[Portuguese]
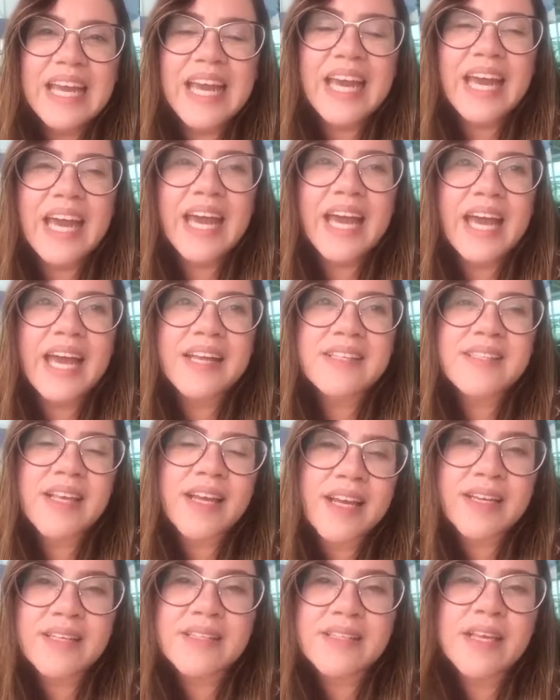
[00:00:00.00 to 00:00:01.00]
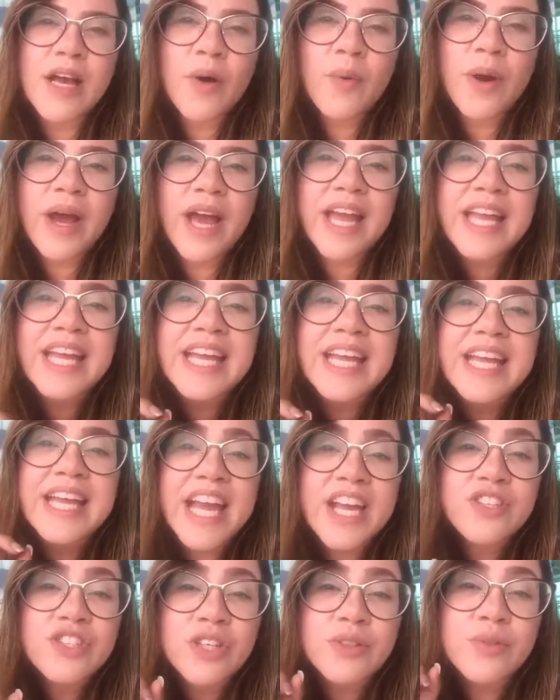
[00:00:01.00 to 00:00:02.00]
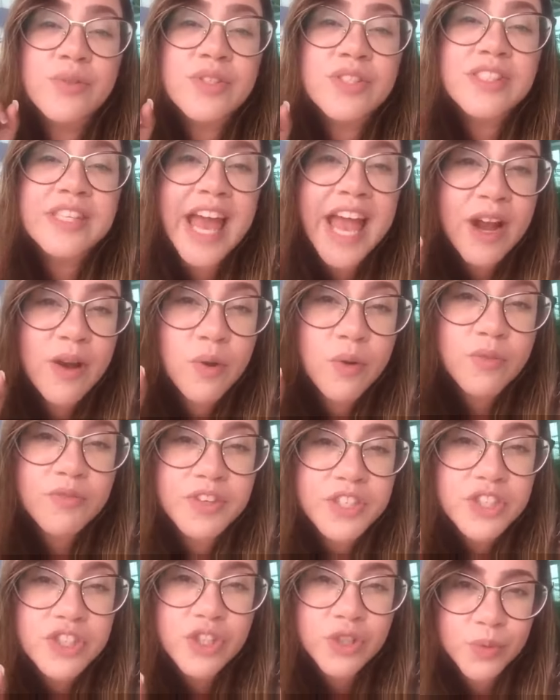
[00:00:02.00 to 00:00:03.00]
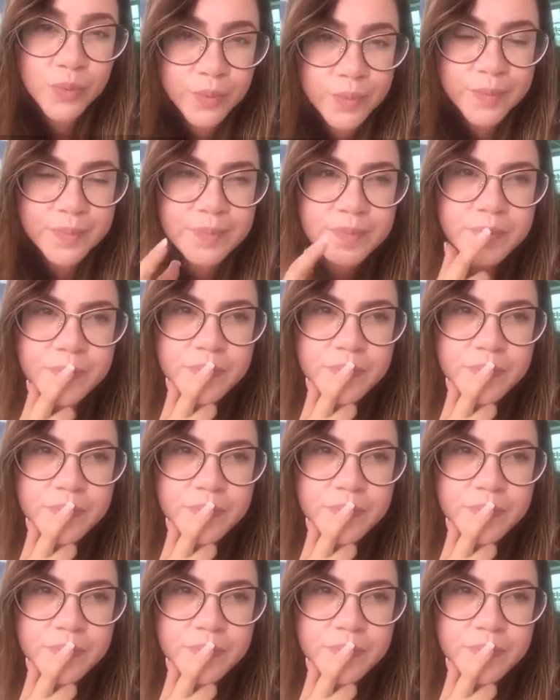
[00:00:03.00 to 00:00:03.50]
É, essa canção é Igreja do século 21.